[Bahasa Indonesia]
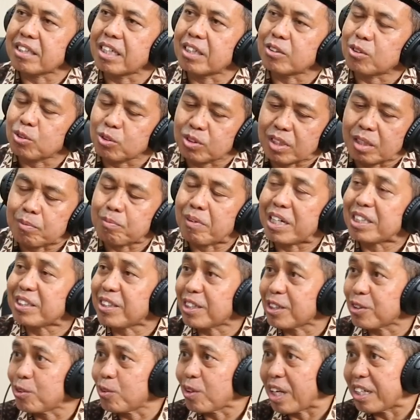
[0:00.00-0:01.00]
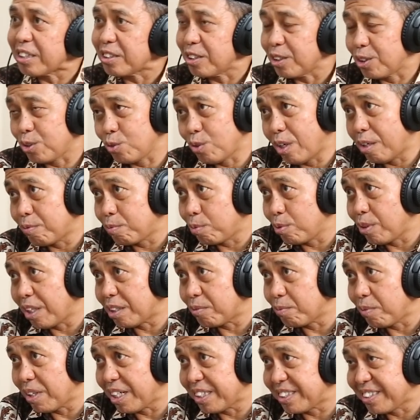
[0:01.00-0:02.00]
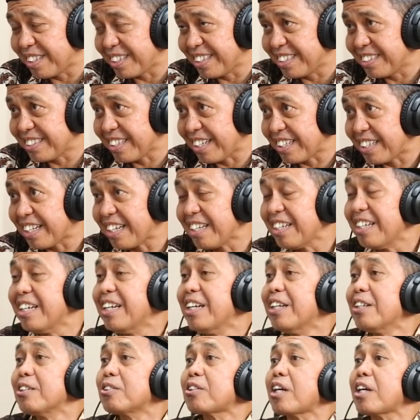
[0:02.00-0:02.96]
saya sudah matrikulasi dua bulan belajar di sana, iya.